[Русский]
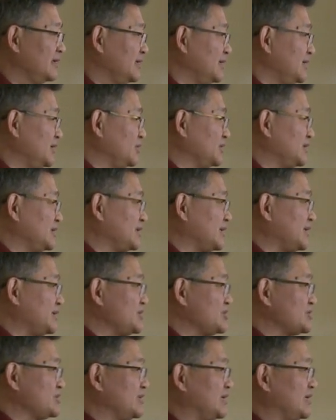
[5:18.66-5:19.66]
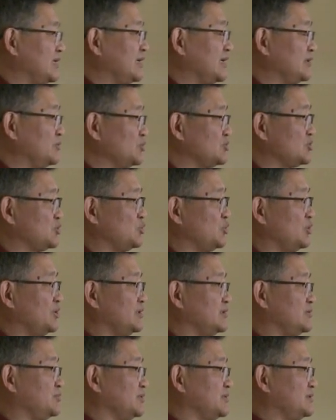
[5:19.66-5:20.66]
И вот это, конечно, оно
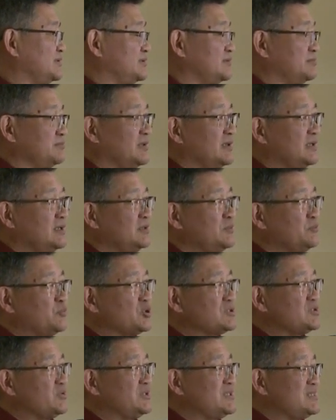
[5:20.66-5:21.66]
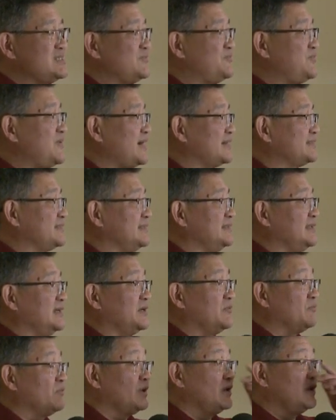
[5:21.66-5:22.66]
стоит. Вот, просто вот эти факты,
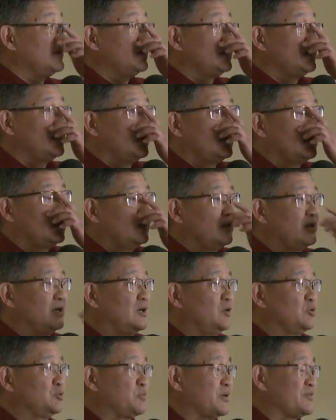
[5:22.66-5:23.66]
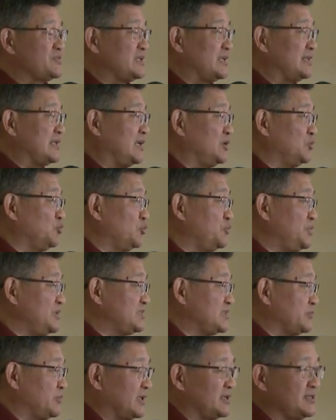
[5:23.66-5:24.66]
да, а вот профессиональным
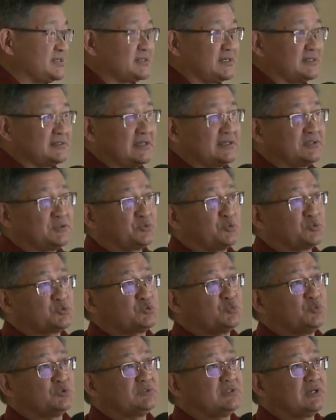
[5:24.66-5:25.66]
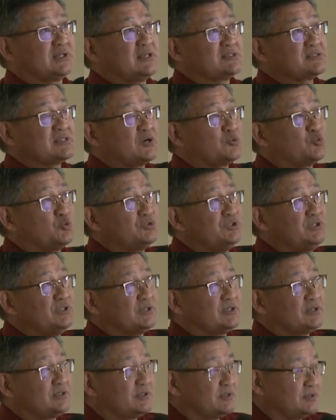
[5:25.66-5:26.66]
убийцам могли сказать о том, что вот на глазах у
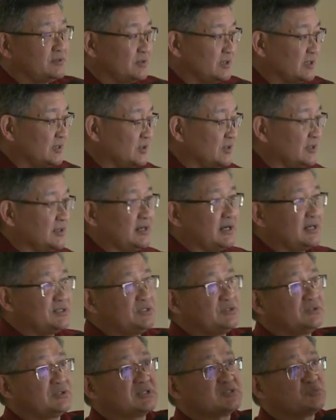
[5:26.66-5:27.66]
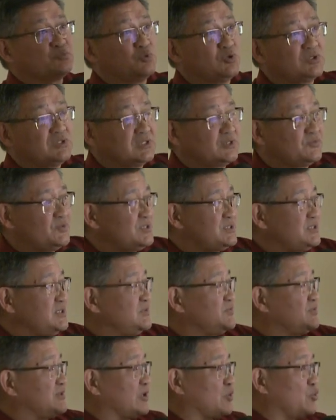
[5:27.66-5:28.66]
них а, один разбойник висит,
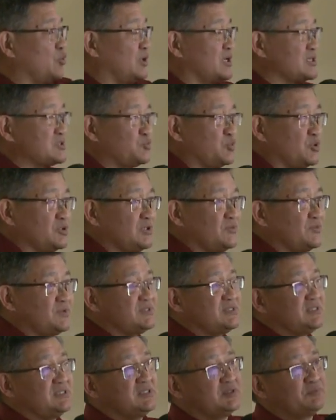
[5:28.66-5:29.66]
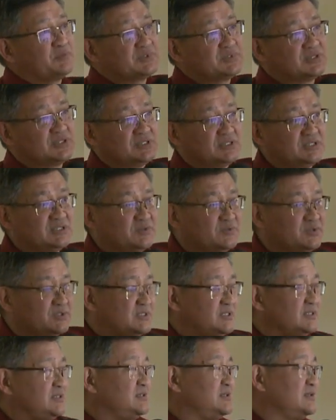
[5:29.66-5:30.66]
второй разбойник висит, и посередине
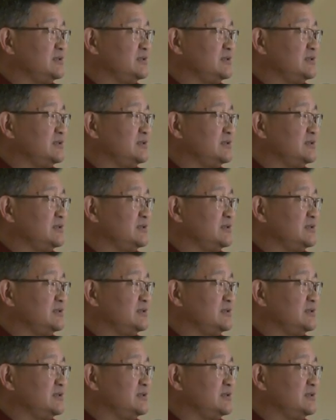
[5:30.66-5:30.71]
висит